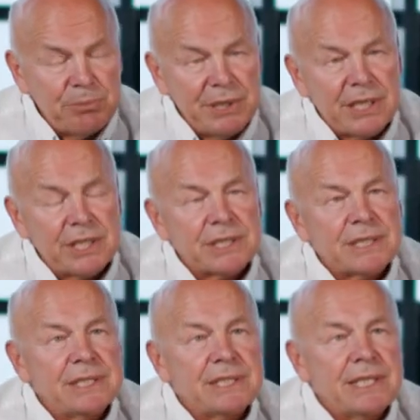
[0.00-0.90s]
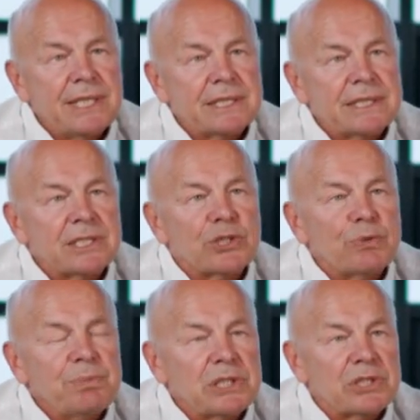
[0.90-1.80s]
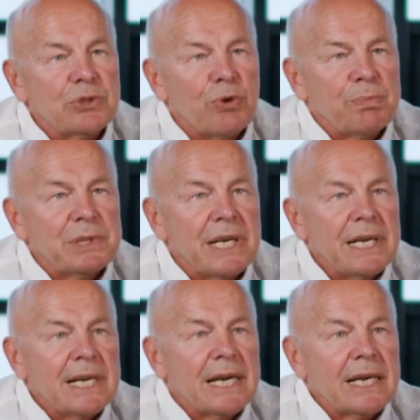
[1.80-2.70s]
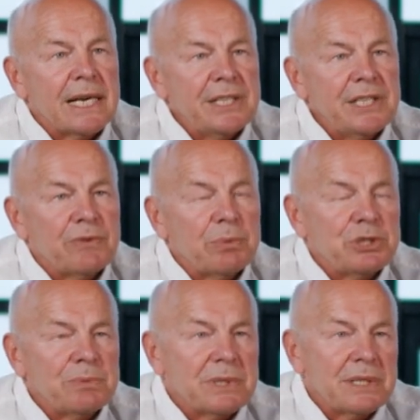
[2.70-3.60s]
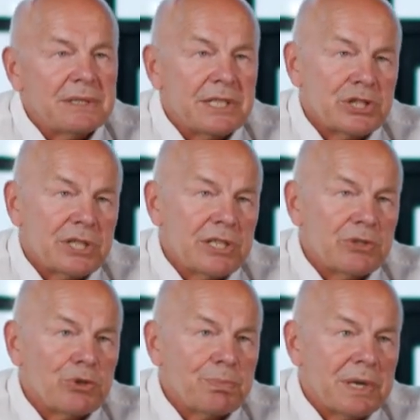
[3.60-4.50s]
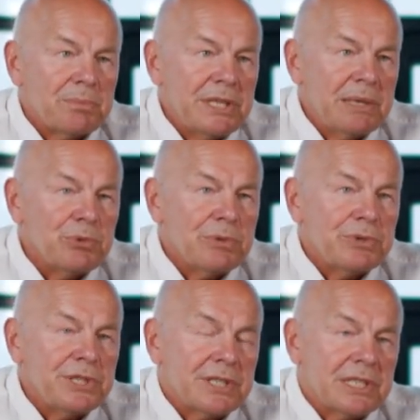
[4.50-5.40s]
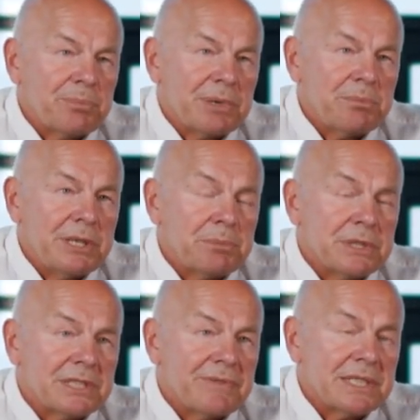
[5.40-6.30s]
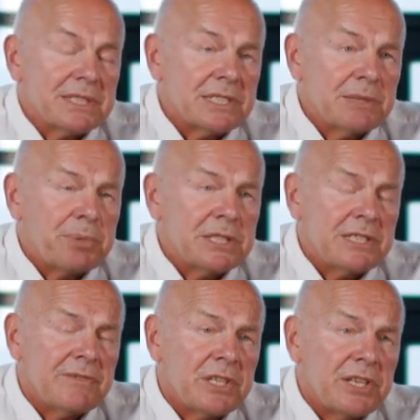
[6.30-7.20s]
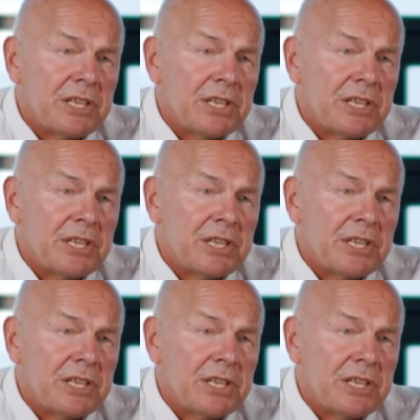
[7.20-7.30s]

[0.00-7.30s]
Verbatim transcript: И мне кажется, интересно зарубежный опыт, как они, в общем-то, решают эту проблему. У них эта проблема называется депрессивные